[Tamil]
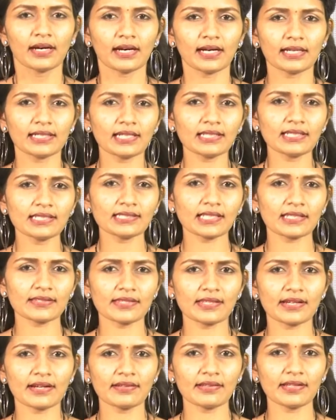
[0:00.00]
அனந்தி
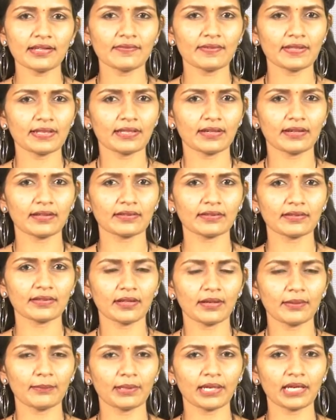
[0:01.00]
சசிதரன் தெரிவித்தார்
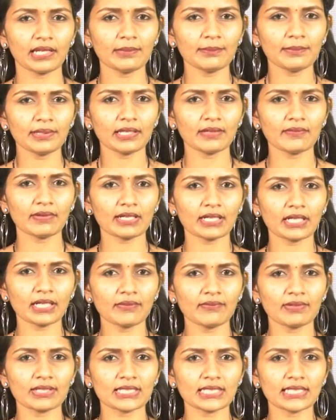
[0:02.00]
மேலும்
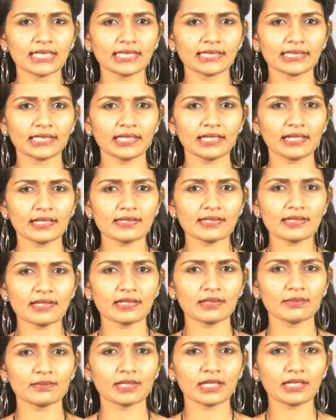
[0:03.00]
இவர்களை விடுதலை செய்ய அரசாங்கம்